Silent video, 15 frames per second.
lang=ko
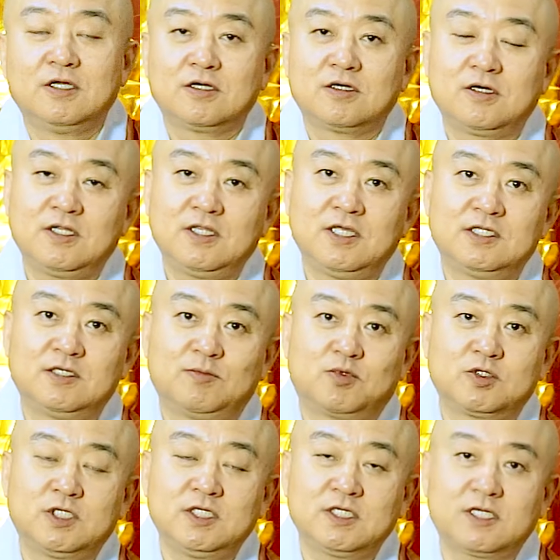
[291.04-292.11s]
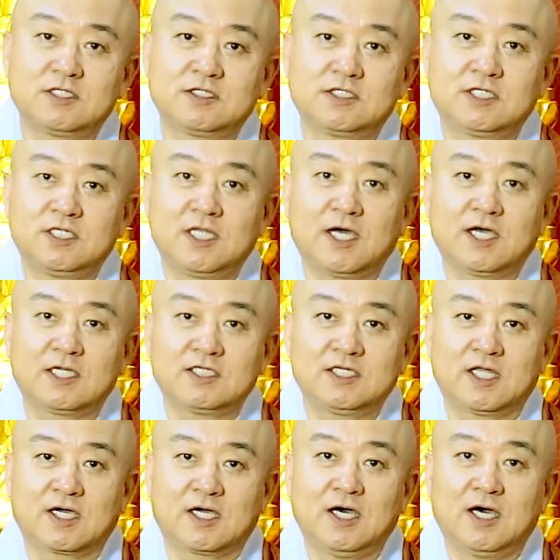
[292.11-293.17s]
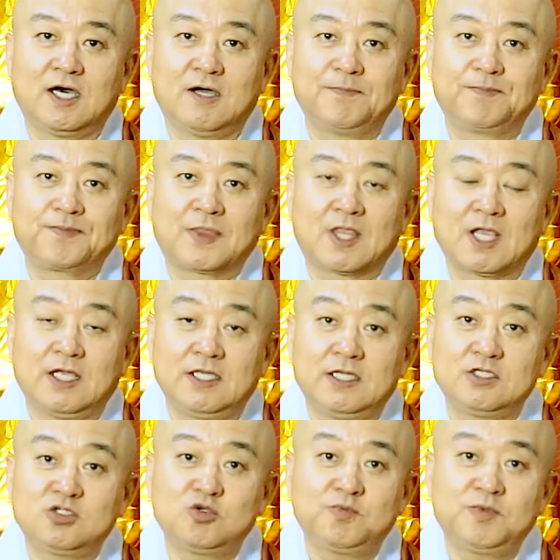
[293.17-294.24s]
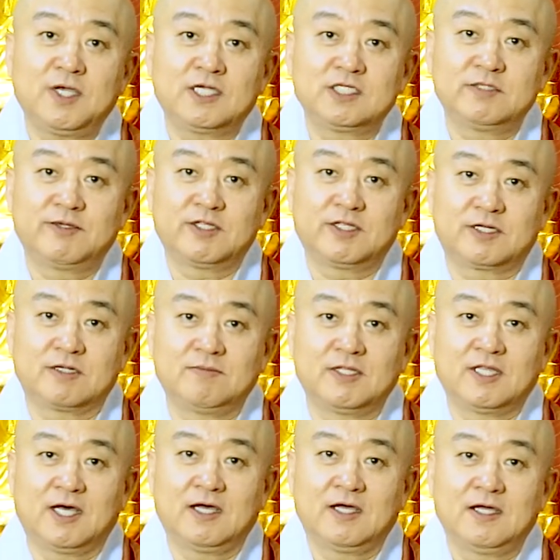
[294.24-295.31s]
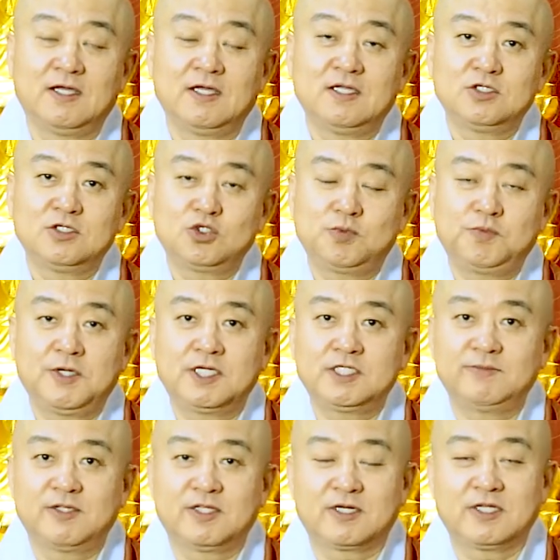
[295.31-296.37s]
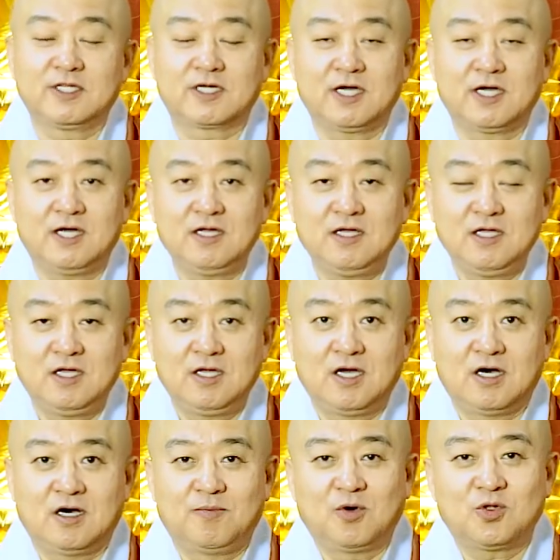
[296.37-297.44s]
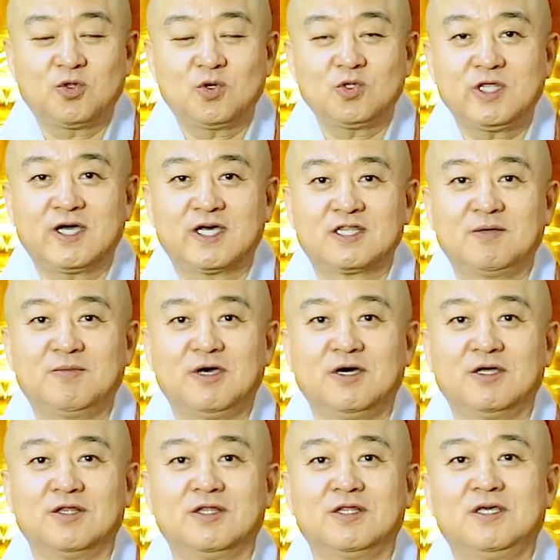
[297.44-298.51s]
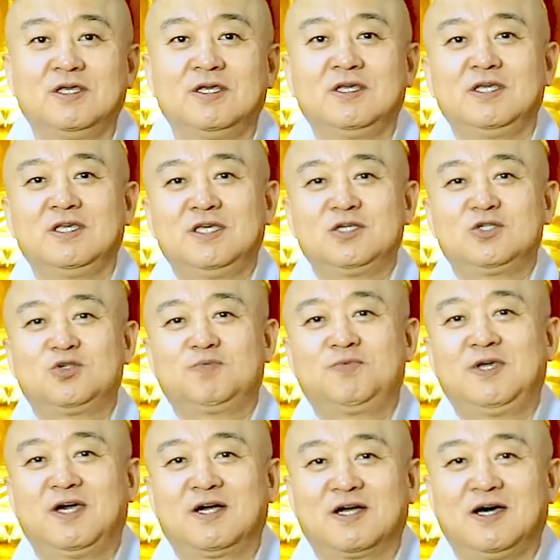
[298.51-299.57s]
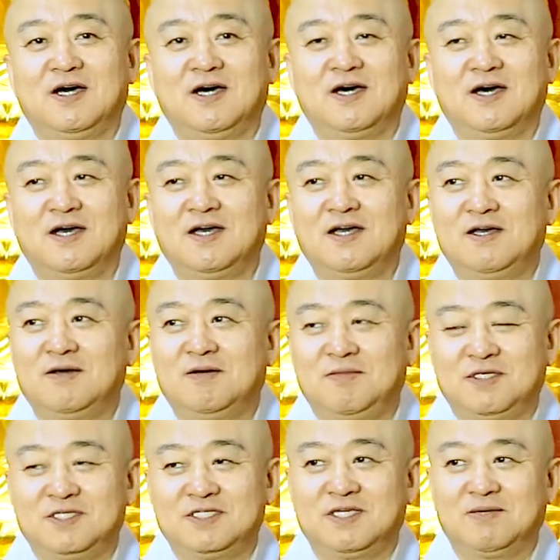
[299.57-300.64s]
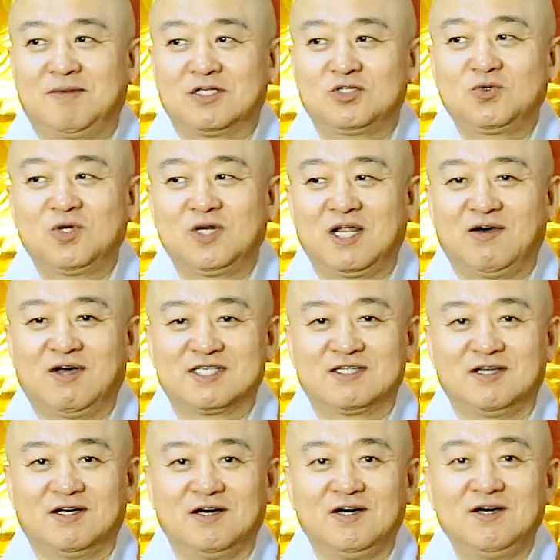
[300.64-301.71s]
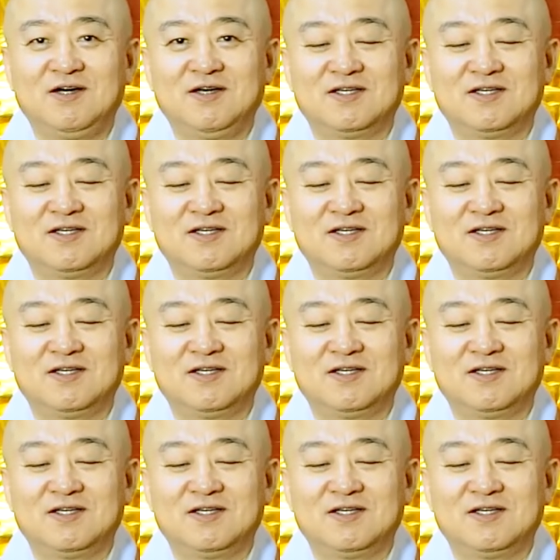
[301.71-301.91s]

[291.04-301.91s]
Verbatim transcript: 그런데 이제 부처님께서 지나가시다가 이 수피아 집에 들릅니다. 수피아 집에 들으니까 어, 보통 때 같으면 이 수피아가 이제 마중을 나와서